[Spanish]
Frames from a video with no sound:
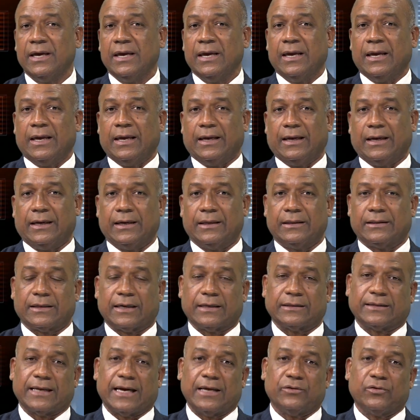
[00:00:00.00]
eh,
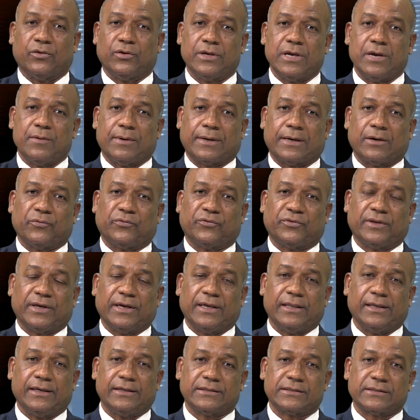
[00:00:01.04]
tratando de llevar a
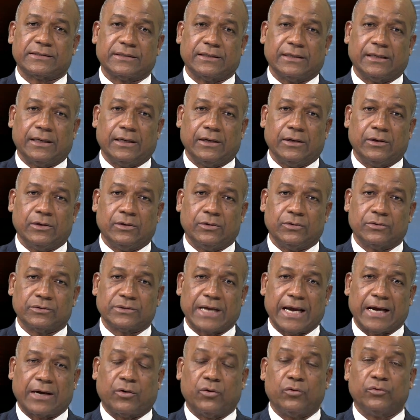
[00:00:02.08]
ustedes eh, los
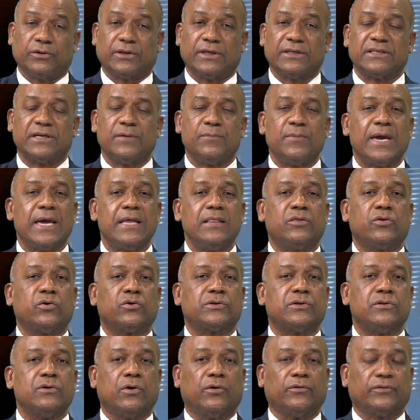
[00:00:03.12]

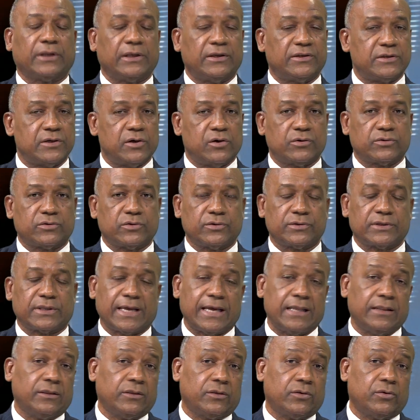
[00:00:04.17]
acontecimientos noticiosos,
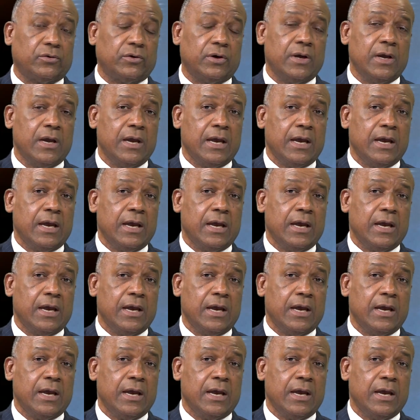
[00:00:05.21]
tanto